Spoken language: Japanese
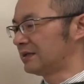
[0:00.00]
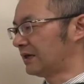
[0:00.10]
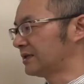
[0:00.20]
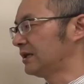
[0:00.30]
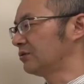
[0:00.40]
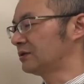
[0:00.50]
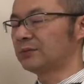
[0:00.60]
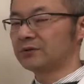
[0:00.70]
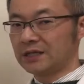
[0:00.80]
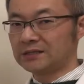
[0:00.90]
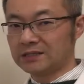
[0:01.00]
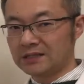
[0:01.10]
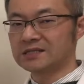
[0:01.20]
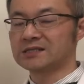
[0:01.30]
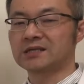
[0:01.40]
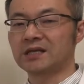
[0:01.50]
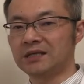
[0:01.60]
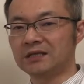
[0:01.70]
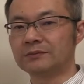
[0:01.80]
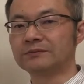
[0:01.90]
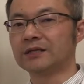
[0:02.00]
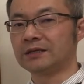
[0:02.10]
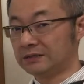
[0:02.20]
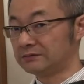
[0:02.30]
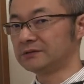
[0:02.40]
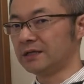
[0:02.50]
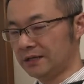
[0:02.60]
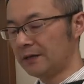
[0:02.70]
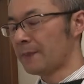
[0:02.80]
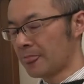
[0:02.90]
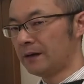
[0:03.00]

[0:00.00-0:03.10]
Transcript: たくさんとっても大体代謝されていくんでいくんでね、